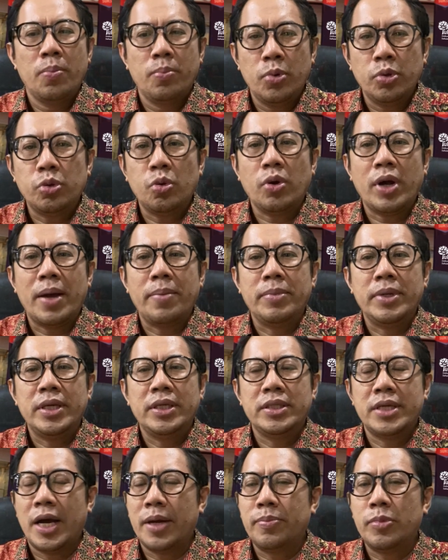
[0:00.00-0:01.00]
Moto
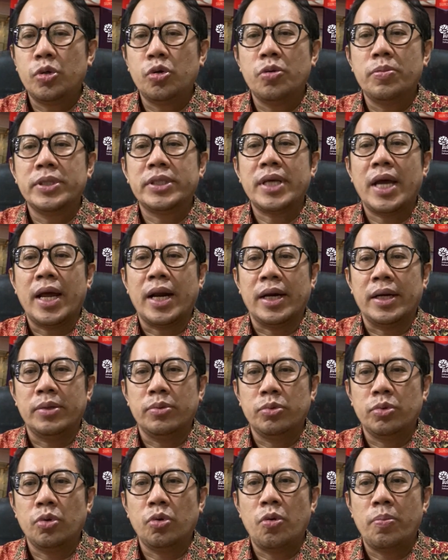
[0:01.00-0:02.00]
kami, jangan menunggu
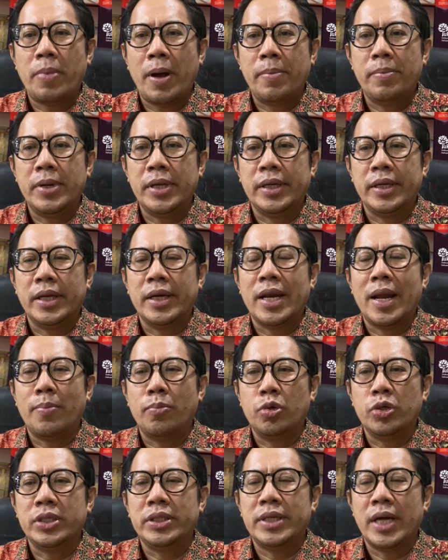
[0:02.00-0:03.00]
besar untuk go public,
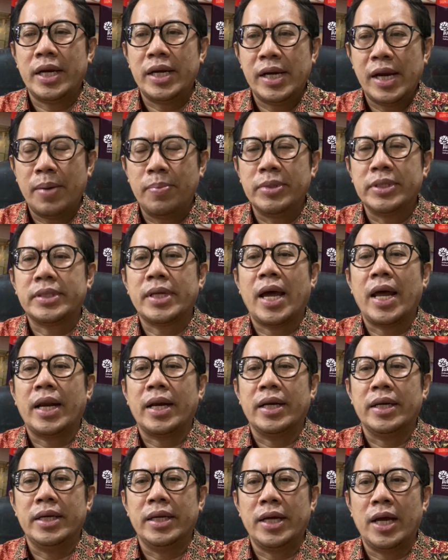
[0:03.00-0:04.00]
namun jadilah
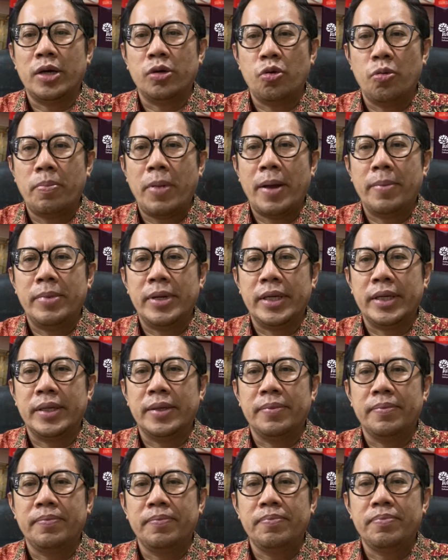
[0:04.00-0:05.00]
besar dengan go public.
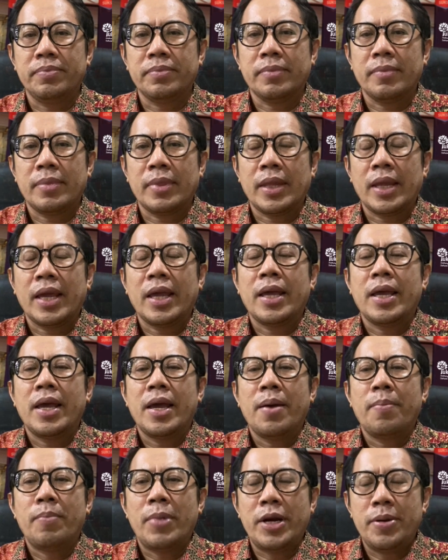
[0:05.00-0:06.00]

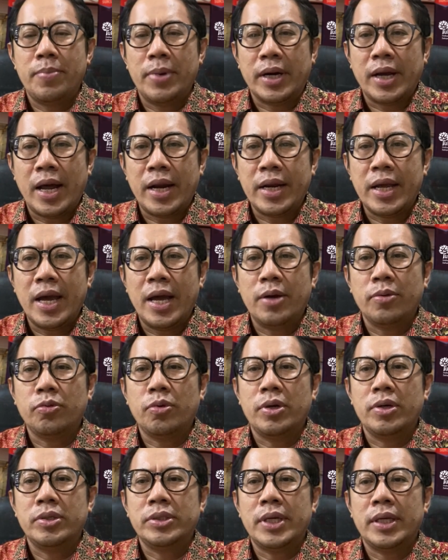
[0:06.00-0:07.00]
Mari berkarya
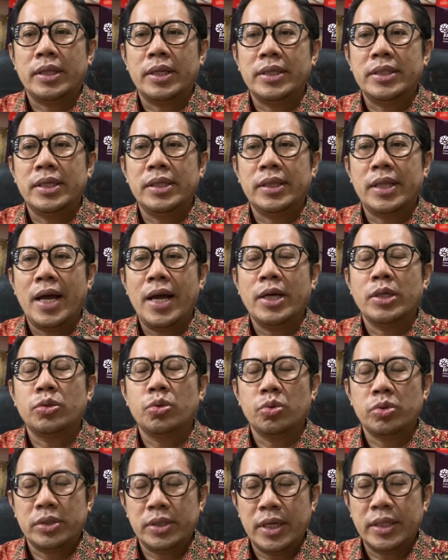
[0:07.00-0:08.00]
untuk Indonesia tercinta,
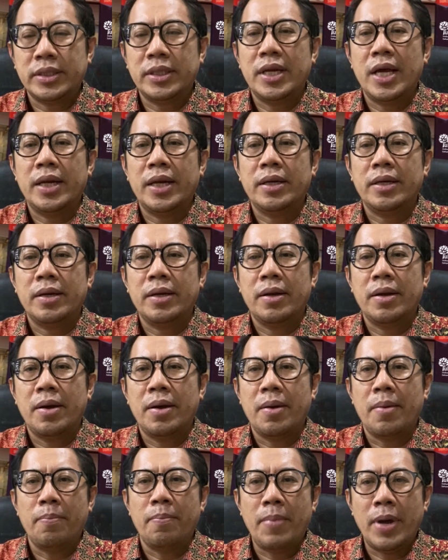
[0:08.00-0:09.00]
sukses dan
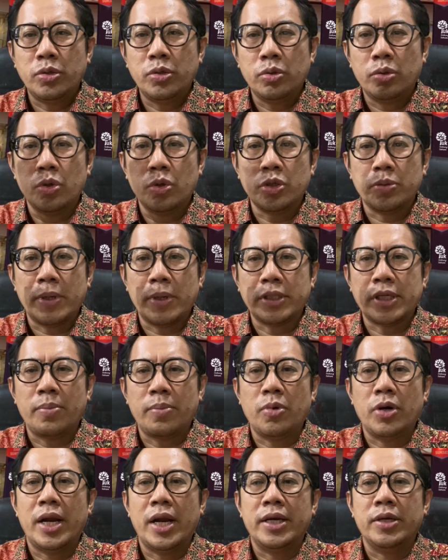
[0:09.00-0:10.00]
maju terus
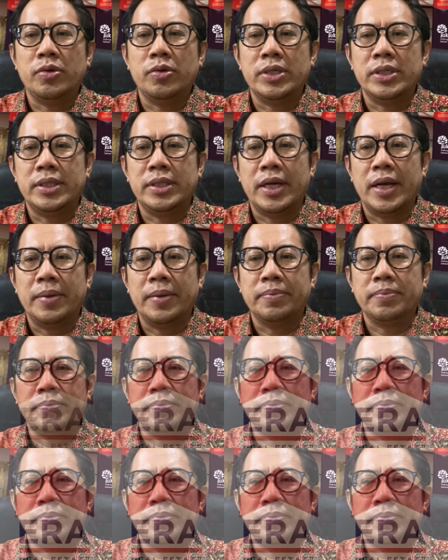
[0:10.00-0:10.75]
pasar modal Indonesia.